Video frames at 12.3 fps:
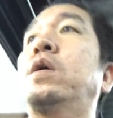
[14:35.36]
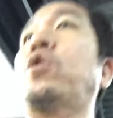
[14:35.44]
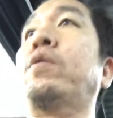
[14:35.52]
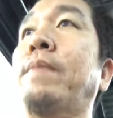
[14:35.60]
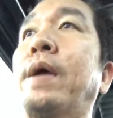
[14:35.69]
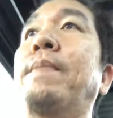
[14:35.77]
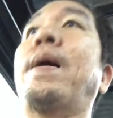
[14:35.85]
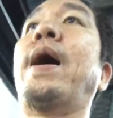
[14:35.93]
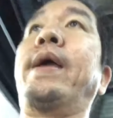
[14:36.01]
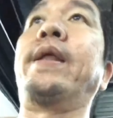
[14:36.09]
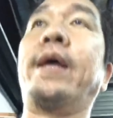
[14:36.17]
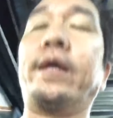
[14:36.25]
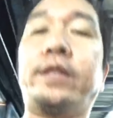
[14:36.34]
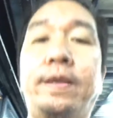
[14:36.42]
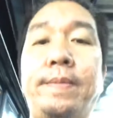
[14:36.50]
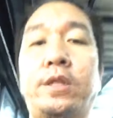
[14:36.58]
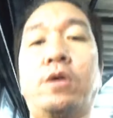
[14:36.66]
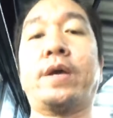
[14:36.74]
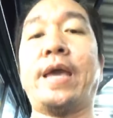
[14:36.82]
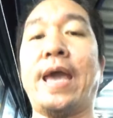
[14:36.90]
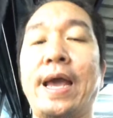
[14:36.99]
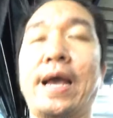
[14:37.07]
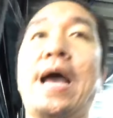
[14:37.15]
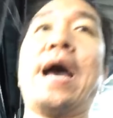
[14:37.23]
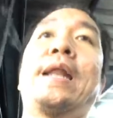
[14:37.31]
รถใหม่ๆเนี่ยที่ไม่ต้องแก้
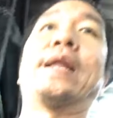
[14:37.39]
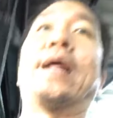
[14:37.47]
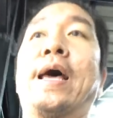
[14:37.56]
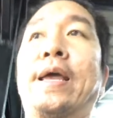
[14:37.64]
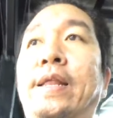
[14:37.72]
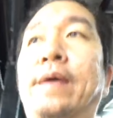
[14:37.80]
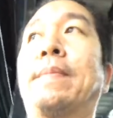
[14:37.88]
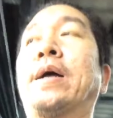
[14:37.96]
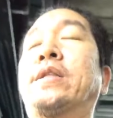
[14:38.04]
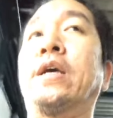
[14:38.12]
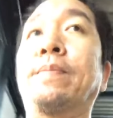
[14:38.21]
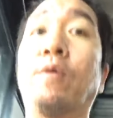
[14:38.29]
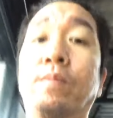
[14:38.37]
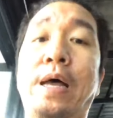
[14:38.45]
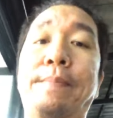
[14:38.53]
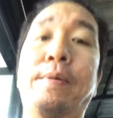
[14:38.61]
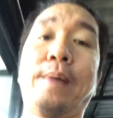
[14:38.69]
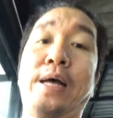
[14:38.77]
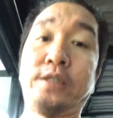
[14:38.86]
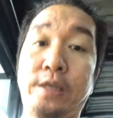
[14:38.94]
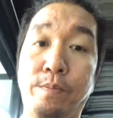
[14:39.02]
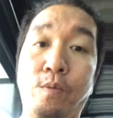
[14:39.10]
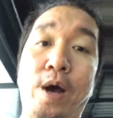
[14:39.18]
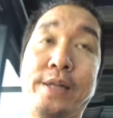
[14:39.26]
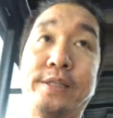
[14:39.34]
งานอะไรเนี่ยมาถึงผมทำประมาณ
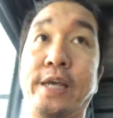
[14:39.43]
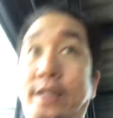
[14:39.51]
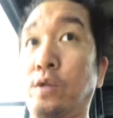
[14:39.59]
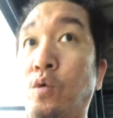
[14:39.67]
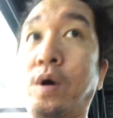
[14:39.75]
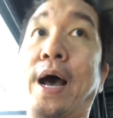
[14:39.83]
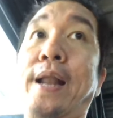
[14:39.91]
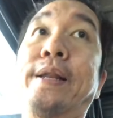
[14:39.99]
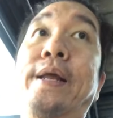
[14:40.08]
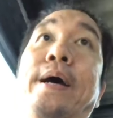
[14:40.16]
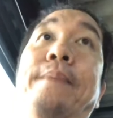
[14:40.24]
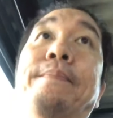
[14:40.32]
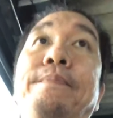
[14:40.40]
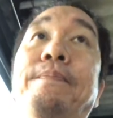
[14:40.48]
10 วันเสร็จทุกคันนะครับ